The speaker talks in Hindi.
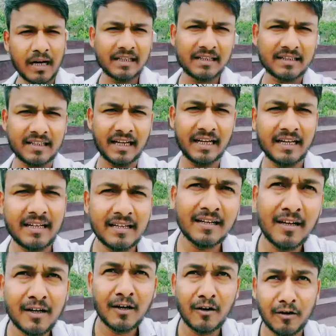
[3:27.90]
मान्यता है
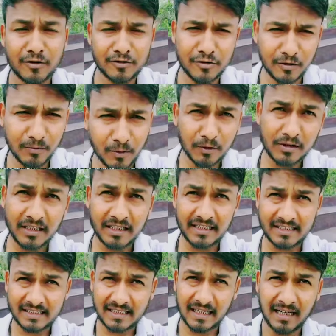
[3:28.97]
और जो बोलते हैं
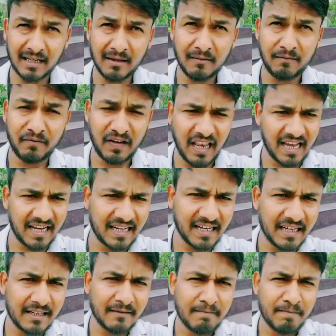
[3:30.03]
इसका फ्लैग
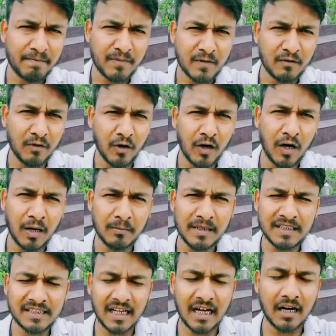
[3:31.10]
है वो
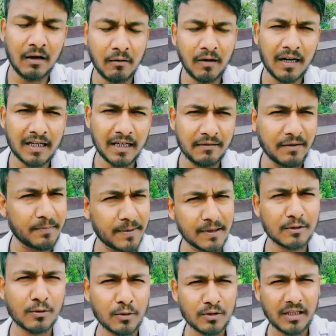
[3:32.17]
हमेशा हवा के
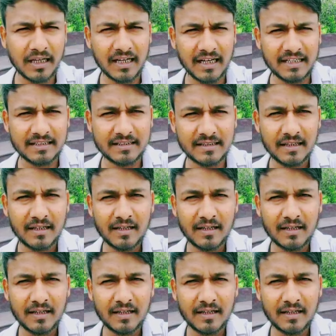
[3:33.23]
विपरीत उड़ता है गाइस